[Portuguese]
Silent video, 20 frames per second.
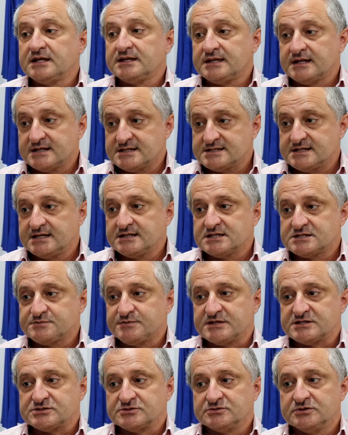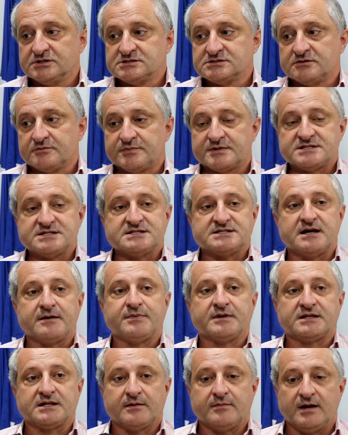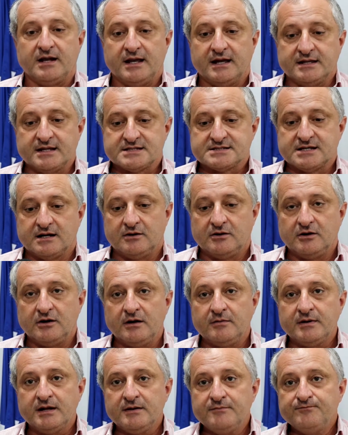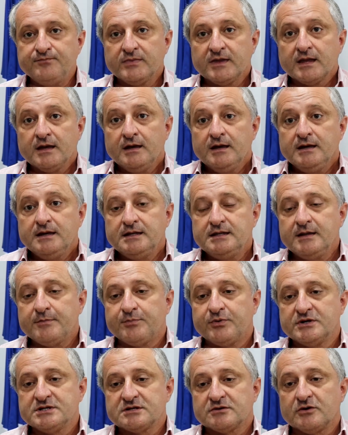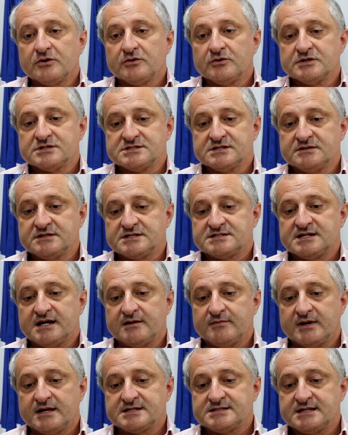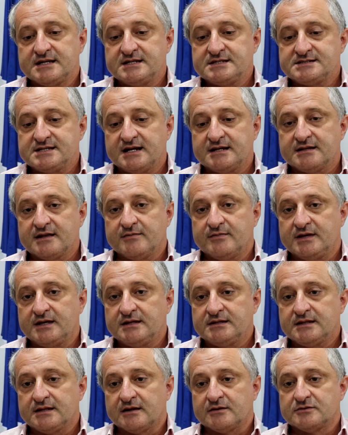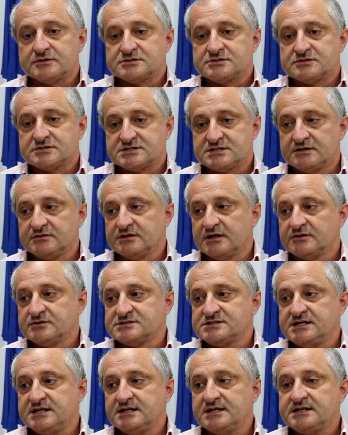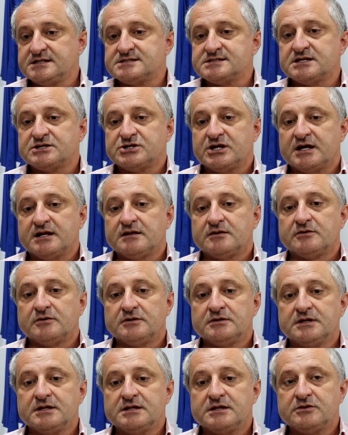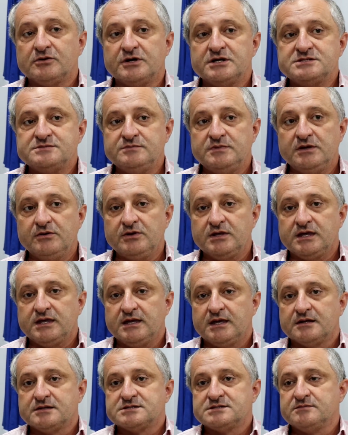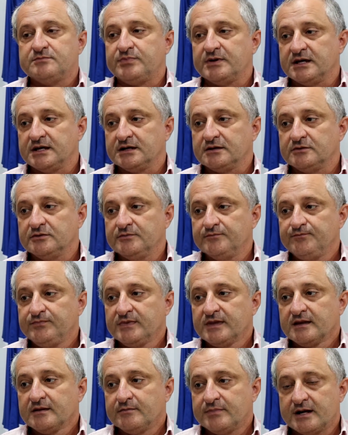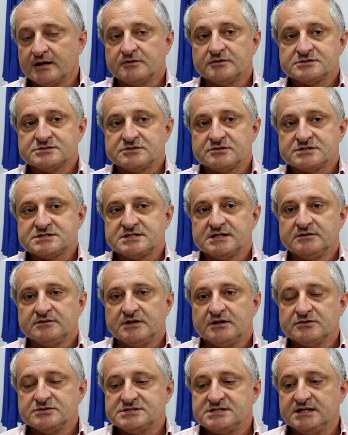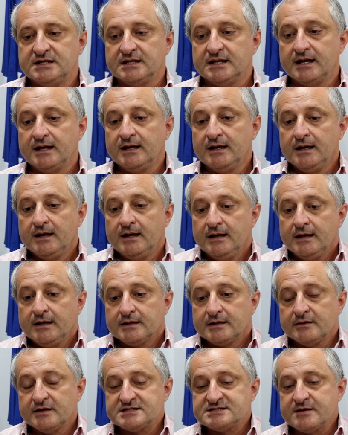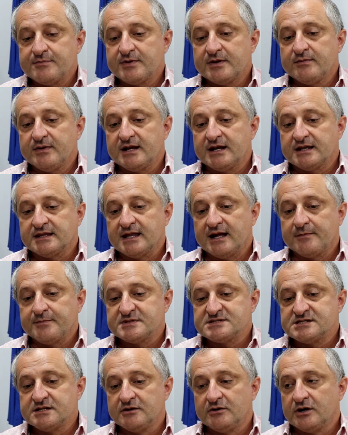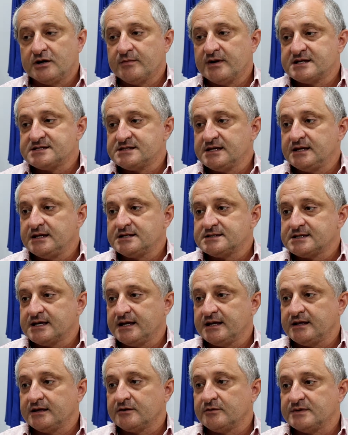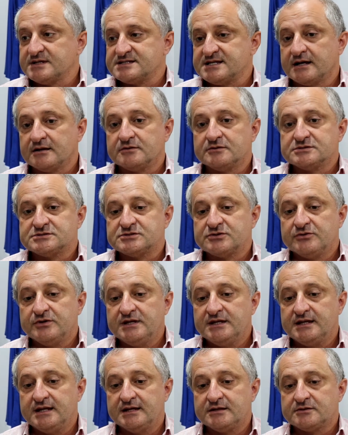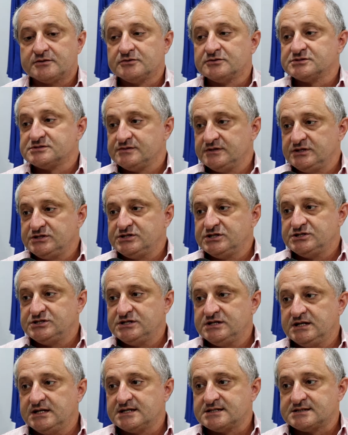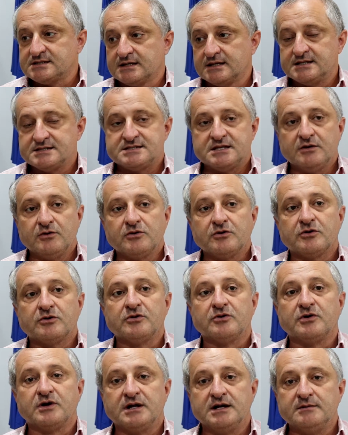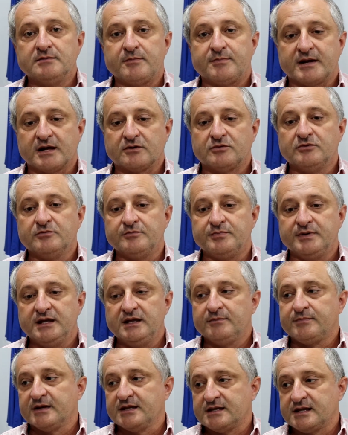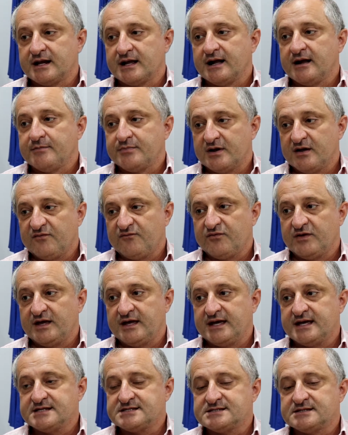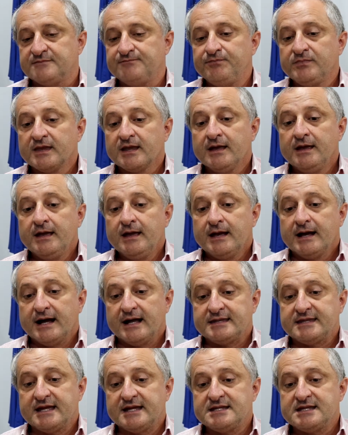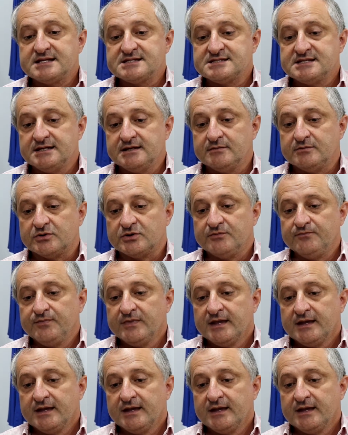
de 300 pessoas vão precisar para trabalhar nessa obra. E depois da conclusão desse armazém, certamente na construção da usina, diz que gera em torno de 2.500 empregos para a construção da usina. Então, essa primeira etapa seria o armazém. Eles querem começar a construir dentro de uns 20 dias, eles têm um cronograma para cumprir, para entregar para a FS, até dezembro.